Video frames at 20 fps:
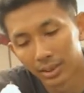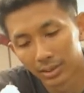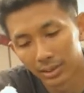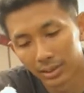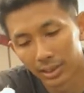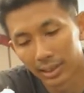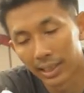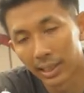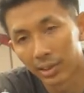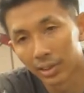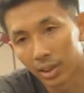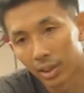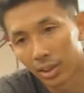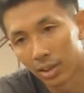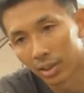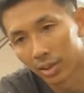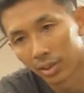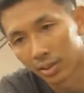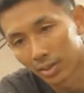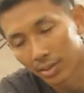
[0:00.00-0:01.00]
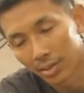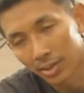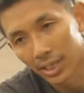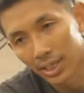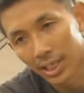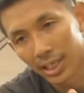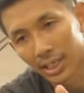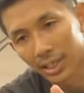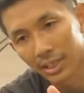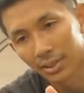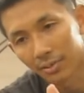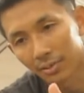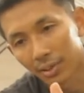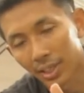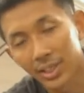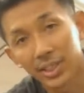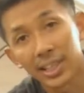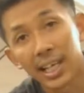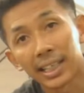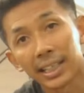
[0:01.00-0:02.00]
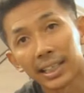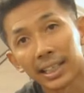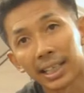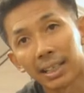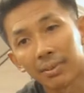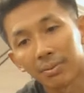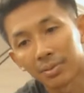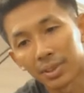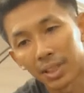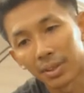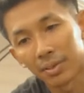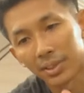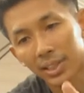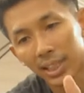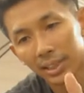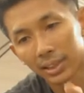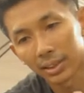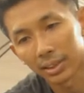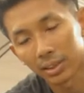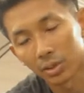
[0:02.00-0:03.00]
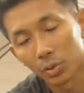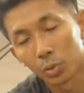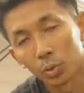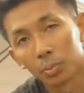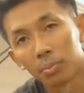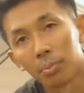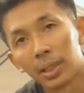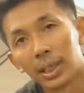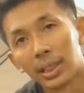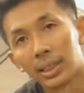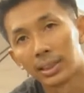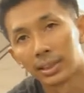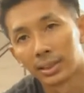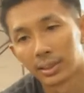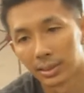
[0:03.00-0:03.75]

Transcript: เสร็จแล้วก็ใช้ไฟแช็กนะครับ ใช้ไฟแช็กจุดเบิร์น